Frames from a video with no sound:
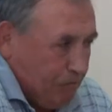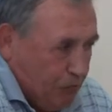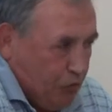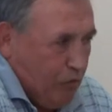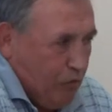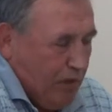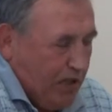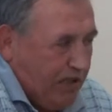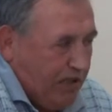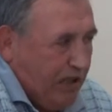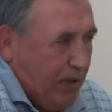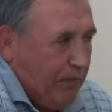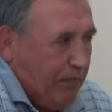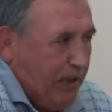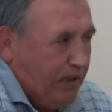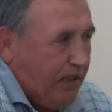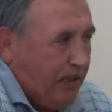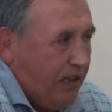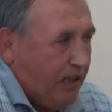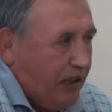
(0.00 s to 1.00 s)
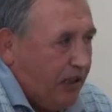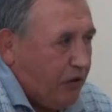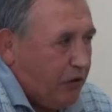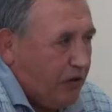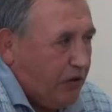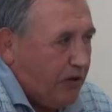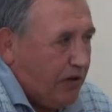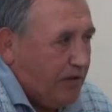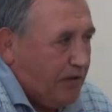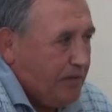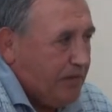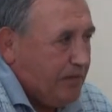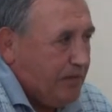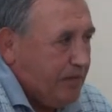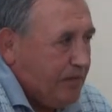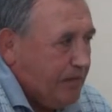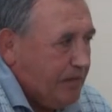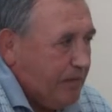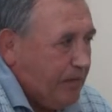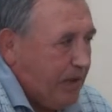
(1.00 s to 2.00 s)
ну, пошла пятая колонна.
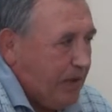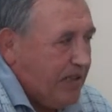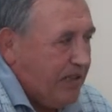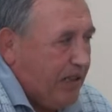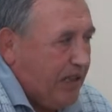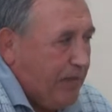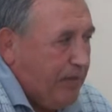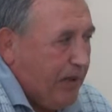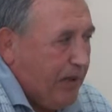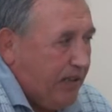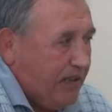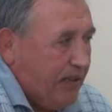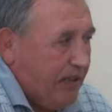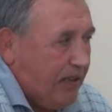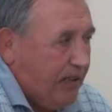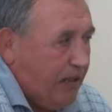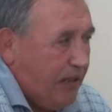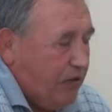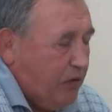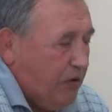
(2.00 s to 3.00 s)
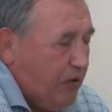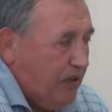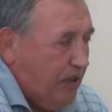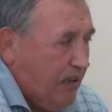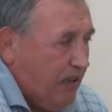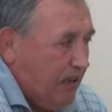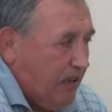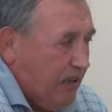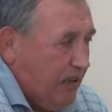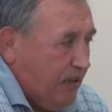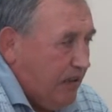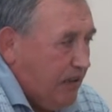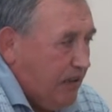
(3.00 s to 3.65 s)
Пошла пятая колонна.